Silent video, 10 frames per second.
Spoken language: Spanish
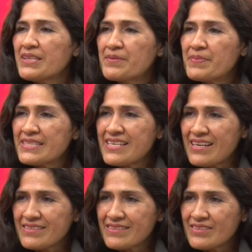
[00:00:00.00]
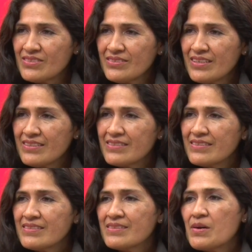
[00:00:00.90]
de expresarse,
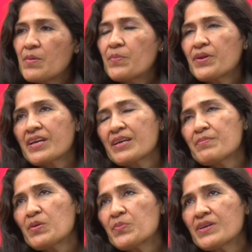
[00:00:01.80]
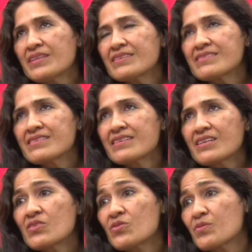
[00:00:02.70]
¿Cómo, cuáles? Por ejemplo, pueden decir
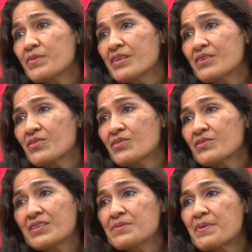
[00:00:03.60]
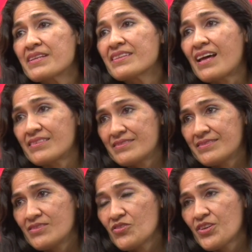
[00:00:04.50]
quiero dormir y no despertar,
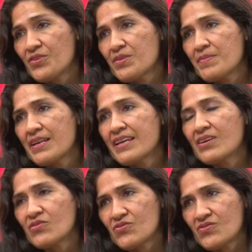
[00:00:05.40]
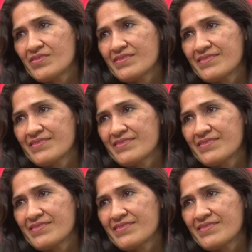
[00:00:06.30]
o quiero irme lejos,